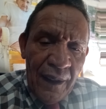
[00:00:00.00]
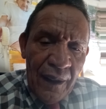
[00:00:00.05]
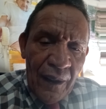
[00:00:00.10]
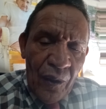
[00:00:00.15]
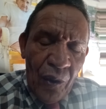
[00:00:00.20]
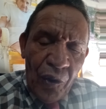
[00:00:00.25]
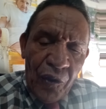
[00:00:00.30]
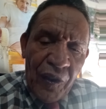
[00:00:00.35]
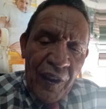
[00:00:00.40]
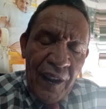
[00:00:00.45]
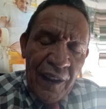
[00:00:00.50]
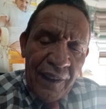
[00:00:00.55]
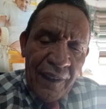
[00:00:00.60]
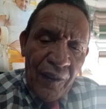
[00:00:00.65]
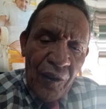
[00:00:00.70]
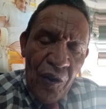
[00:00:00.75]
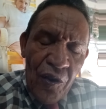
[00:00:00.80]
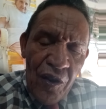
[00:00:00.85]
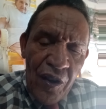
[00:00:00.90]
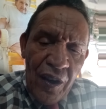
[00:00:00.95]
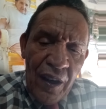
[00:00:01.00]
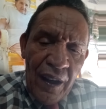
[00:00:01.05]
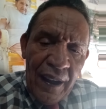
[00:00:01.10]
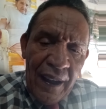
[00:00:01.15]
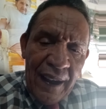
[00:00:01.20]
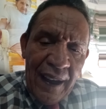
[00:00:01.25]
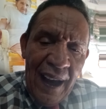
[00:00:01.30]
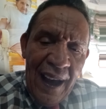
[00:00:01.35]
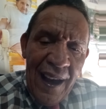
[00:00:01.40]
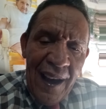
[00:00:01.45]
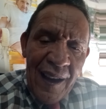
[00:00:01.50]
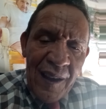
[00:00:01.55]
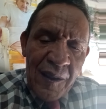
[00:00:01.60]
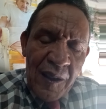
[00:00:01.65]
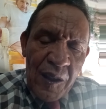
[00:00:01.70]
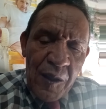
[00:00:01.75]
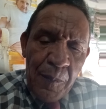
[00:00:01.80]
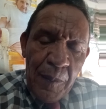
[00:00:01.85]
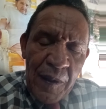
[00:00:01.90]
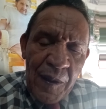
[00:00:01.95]
Los kits son
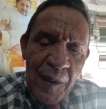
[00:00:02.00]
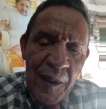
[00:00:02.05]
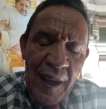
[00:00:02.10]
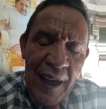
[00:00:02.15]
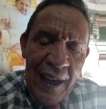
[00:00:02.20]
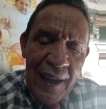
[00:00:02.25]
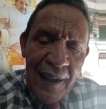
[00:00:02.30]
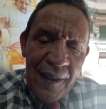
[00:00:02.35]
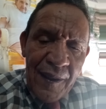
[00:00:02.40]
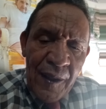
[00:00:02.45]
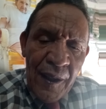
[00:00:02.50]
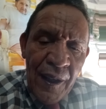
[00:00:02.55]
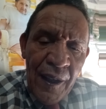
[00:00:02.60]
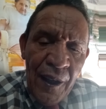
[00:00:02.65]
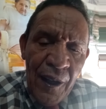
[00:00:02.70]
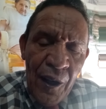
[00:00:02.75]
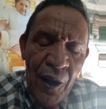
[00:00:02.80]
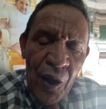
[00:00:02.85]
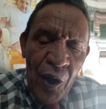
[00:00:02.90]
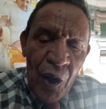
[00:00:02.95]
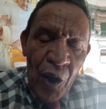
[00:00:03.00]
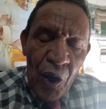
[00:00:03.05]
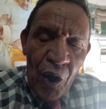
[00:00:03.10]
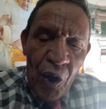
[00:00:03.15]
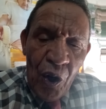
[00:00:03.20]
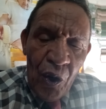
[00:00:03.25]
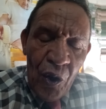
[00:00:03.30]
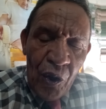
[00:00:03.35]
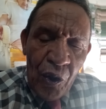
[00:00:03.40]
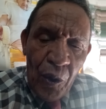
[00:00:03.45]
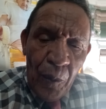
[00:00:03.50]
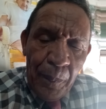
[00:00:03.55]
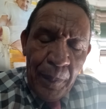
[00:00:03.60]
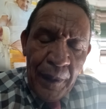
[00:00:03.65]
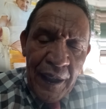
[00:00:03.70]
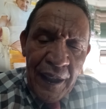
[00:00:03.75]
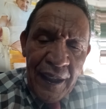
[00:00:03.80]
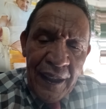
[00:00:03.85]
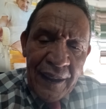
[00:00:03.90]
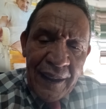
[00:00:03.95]
cajas especiales con
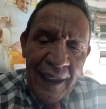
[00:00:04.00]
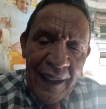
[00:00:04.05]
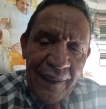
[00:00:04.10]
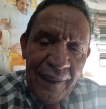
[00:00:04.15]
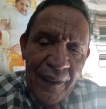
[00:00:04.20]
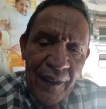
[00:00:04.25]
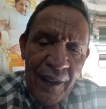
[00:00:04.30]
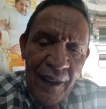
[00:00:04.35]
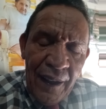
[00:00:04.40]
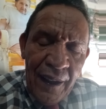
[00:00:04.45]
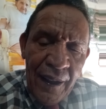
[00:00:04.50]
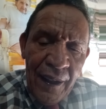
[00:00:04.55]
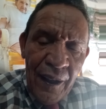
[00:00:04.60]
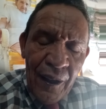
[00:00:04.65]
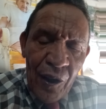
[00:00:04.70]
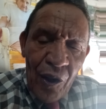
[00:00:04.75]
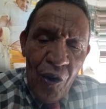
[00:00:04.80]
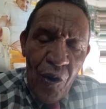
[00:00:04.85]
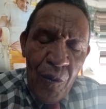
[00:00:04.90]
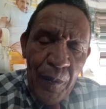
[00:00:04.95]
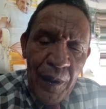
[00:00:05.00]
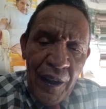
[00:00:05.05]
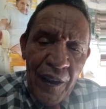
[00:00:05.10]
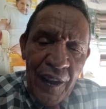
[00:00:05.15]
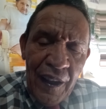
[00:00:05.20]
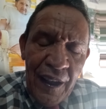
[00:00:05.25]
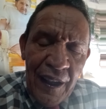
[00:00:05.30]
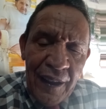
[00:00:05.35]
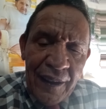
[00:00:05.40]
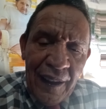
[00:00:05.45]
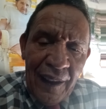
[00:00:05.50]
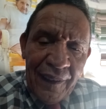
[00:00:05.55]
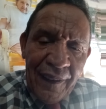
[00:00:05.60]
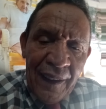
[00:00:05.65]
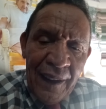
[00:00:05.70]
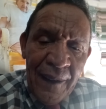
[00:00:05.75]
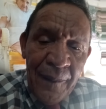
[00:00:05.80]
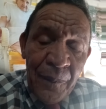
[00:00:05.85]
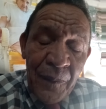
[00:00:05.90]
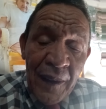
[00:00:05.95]
ropitas,
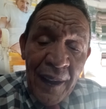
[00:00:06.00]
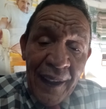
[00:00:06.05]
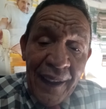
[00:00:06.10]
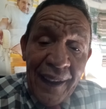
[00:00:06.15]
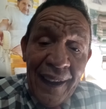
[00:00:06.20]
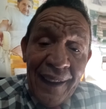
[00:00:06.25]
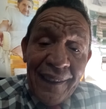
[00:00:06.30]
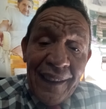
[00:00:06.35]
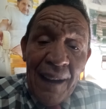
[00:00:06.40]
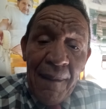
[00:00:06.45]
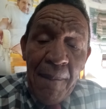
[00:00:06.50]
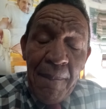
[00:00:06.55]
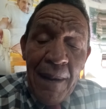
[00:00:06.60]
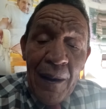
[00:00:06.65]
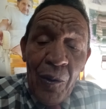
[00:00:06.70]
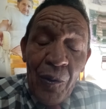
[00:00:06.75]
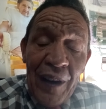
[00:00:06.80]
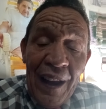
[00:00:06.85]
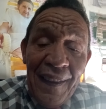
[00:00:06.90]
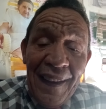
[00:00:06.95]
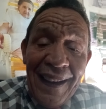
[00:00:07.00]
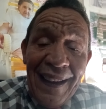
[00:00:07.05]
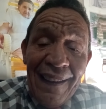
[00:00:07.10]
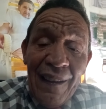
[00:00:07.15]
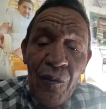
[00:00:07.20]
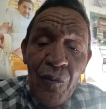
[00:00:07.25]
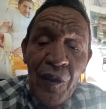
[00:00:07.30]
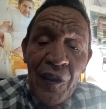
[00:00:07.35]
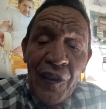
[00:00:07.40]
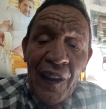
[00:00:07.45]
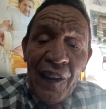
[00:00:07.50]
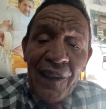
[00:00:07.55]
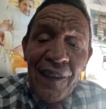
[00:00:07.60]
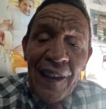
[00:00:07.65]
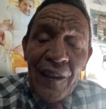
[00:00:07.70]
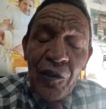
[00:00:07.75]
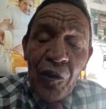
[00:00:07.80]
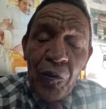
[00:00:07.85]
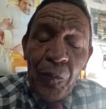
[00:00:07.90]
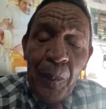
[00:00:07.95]
comiditas que estaban valoradas cada uno en
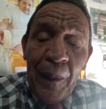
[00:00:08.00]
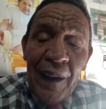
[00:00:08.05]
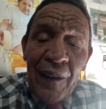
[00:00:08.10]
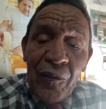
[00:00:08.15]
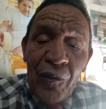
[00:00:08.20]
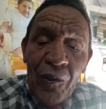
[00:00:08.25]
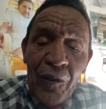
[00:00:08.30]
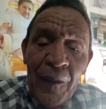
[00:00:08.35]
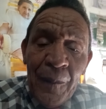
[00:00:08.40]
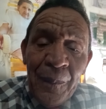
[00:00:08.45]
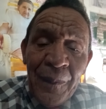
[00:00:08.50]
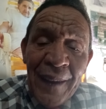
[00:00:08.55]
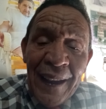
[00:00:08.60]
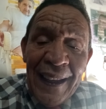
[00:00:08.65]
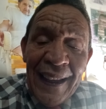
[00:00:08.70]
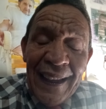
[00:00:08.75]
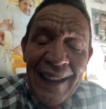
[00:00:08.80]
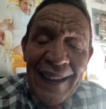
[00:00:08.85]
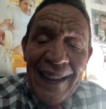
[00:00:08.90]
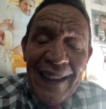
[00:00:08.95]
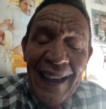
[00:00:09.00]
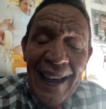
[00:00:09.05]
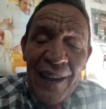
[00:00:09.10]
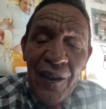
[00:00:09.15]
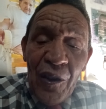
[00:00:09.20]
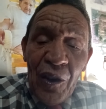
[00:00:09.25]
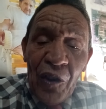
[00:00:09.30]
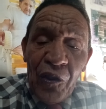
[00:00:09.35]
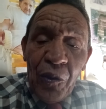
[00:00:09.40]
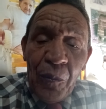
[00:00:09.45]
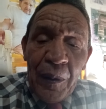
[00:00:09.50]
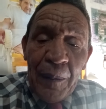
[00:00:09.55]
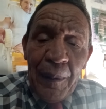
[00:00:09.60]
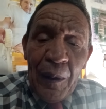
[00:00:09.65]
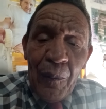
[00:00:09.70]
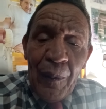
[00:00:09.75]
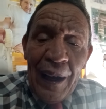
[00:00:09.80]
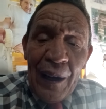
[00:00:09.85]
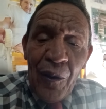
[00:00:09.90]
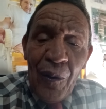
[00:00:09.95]
600 pesos y ellos la
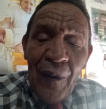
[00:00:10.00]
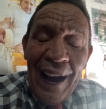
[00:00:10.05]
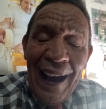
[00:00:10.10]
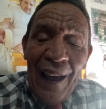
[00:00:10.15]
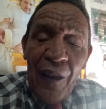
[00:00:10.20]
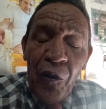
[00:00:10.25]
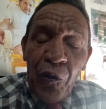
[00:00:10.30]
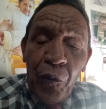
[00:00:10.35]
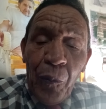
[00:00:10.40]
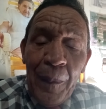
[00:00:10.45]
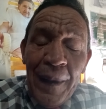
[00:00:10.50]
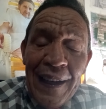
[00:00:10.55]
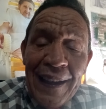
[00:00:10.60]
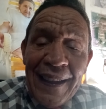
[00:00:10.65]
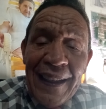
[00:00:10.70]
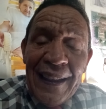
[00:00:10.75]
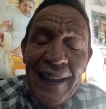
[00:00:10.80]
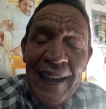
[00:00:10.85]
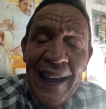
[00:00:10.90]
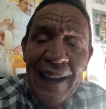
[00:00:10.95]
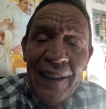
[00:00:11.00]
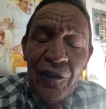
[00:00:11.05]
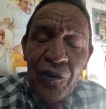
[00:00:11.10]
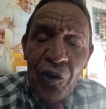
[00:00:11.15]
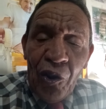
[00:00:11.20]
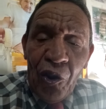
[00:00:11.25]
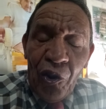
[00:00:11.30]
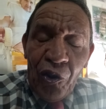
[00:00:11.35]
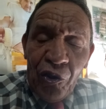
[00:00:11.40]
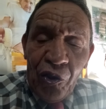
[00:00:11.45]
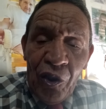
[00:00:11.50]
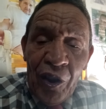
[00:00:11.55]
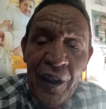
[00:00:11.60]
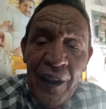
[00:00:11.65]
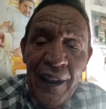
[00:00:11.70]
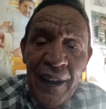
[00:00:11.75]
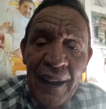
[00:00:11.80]
sobrevaluaron a 2.500.